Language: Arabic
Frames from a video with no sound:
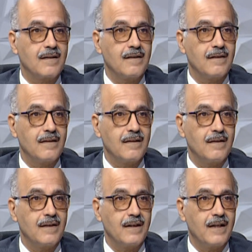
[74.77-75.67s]

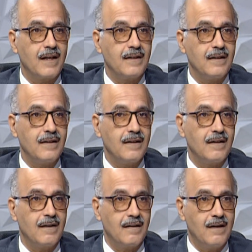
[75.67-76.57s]
آه،
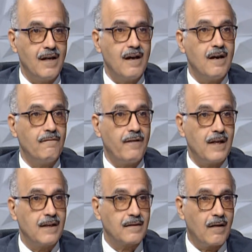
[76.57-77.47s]
يعني آه،
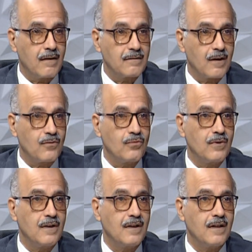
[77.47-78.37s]
فعاليتها اكتر
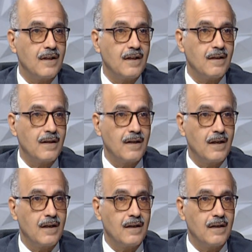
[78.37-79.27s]

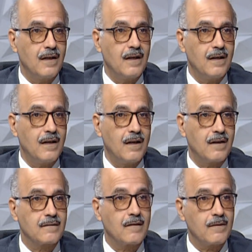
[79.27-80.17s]

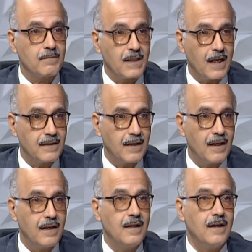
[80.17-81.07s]
والاضرار
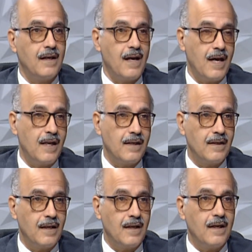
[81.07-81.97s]
بتاعتها اقل
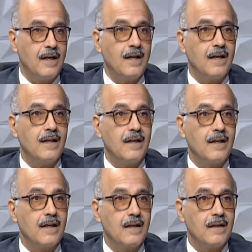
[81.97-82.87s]

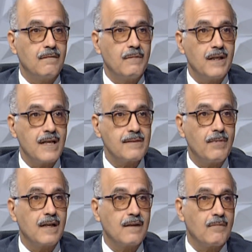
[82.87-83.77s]

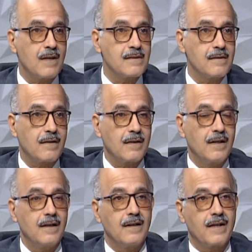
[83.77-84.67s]
بالنسبه للمصدر
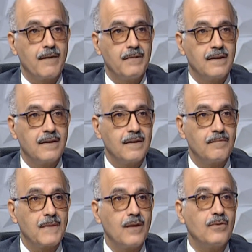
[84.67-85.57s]
الكبد
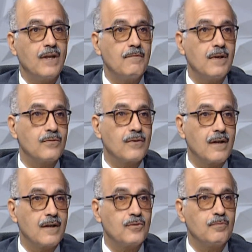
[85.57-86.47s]
ابتدوا يعملوا
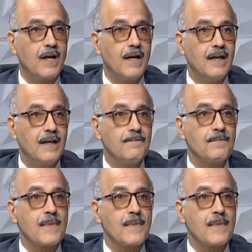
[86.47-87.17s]
تجارب على